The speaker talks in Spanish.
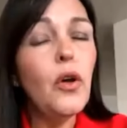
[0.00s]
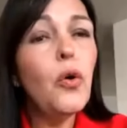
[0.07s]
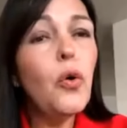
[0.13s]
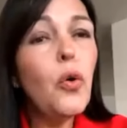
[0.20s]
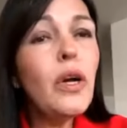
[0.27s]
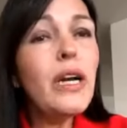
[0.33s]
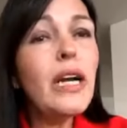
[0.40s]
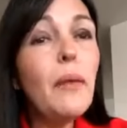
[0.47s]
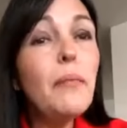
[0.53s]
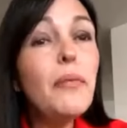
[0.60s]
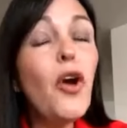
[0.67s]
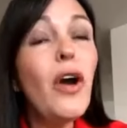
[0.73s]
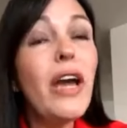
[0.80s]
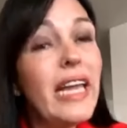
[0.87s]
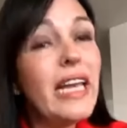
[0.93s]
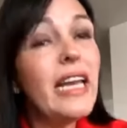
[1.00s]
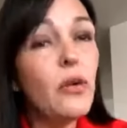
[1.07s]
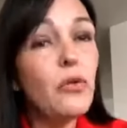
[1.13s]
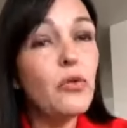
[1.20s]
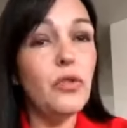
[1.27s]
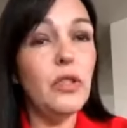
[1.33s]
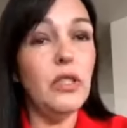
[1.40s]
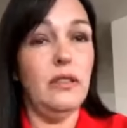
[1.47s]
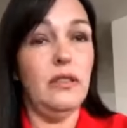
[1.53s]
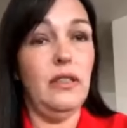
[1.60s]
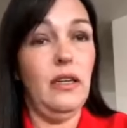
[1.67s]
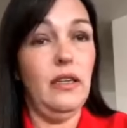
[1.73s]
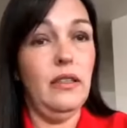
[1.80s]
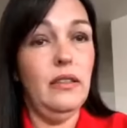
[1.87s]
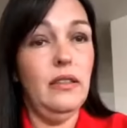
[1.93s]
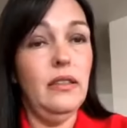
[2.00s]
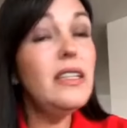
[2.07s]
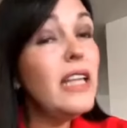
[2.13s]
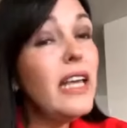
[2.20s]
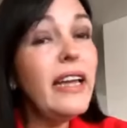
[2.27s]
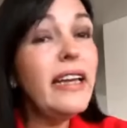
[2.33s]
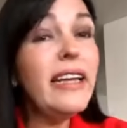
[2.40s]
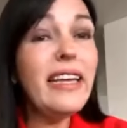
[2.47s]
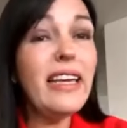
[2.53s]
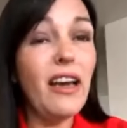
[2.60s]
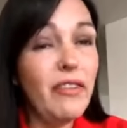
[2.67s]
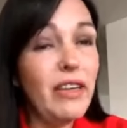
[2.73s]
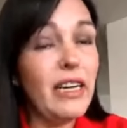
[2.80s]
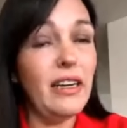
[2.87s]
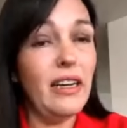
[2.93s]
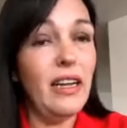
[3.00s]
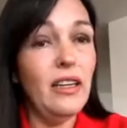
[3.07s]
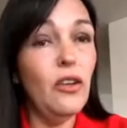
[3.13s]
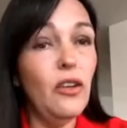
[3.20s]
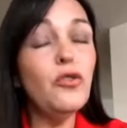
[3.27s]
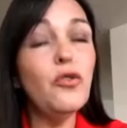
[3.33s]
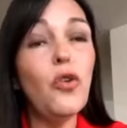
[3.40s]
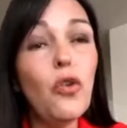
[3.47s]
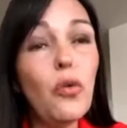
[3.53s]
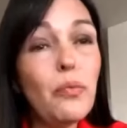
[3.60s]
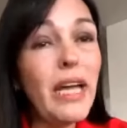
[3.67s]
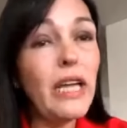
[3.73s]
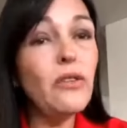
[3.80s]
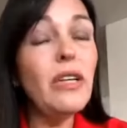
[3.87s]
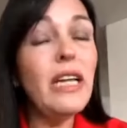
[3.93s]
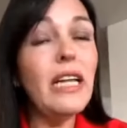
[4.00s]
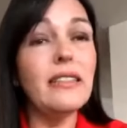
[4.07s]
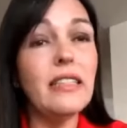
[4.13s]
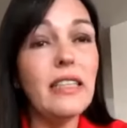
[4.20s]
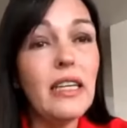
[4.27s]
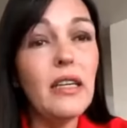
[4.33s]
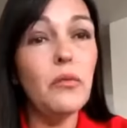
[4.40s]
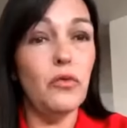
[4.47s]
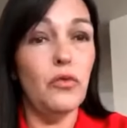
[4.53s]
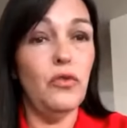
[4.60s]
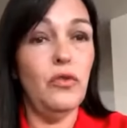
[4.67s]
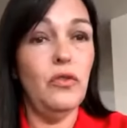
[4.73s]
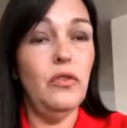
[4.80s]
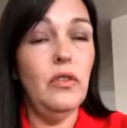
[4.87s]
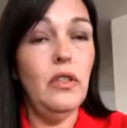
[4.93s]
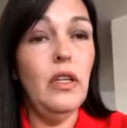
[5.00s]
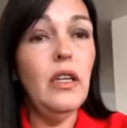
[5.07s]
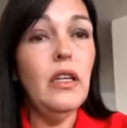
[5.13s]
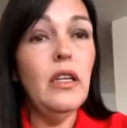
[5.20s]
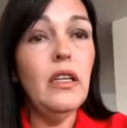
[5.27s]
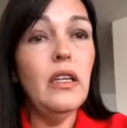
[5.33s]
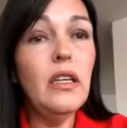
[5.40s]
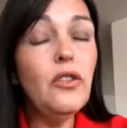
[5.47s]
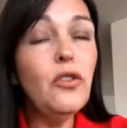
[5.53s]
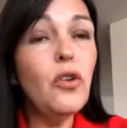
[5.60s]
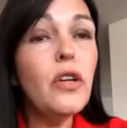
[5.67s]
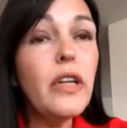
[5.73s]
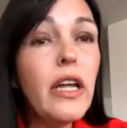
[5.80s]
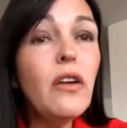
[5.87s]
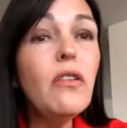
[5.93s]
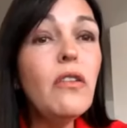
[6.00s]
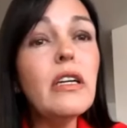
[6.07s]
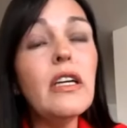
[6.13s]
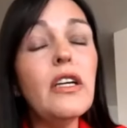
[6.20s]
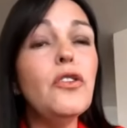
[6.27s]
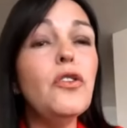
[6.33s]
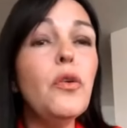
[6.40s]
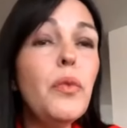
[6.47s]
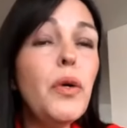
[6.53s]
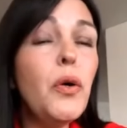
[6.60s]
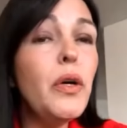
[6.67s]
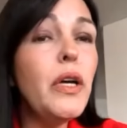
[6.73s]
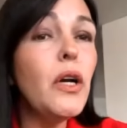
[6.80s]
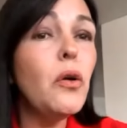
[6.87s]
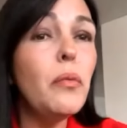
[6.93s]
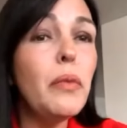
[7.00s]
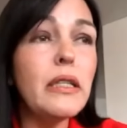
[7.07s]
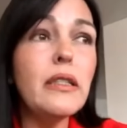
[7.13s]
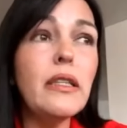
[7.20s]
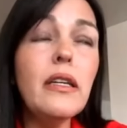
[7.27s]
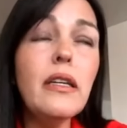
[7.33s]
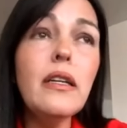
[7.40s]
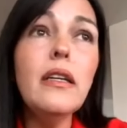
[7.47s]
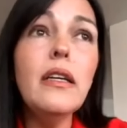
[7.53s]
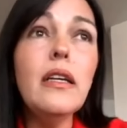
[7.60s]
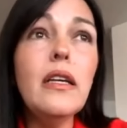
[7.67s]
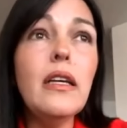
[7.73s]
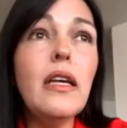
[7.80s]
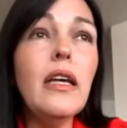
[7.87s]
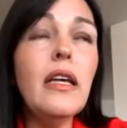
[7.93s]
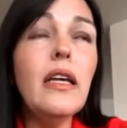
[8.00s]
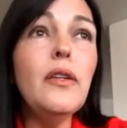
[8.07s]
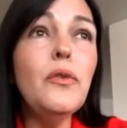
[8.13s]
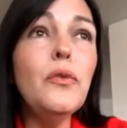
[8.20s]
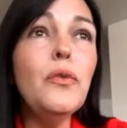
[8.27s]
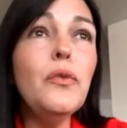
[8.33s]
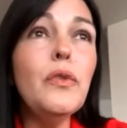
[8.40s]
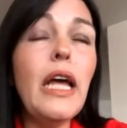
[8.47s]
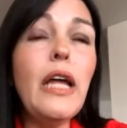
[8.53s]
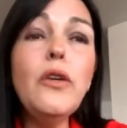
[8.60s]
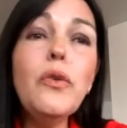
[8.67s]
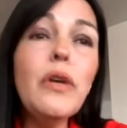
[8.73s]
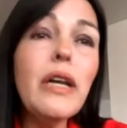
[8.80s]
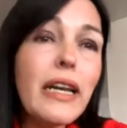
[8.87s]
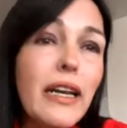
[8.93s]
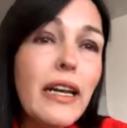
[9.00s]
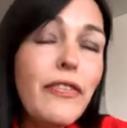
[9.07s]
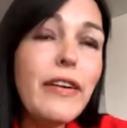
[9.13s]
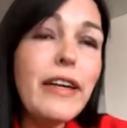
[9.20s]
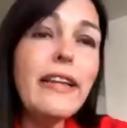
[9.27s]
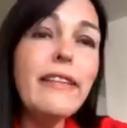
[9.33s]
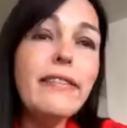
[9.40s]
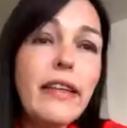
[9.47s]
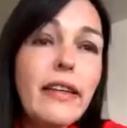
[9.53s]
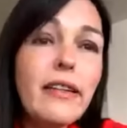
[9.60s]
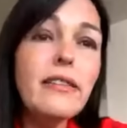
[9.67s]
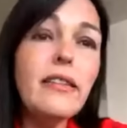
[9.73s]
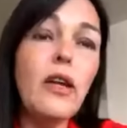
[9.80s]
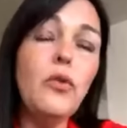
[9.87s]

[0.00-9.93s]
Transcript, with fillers: Un cambio en la justicia. Tiene que haberla. Los colombianos la exigimos. Y yo creo que yo me voy a convertir en un, en un referente en esa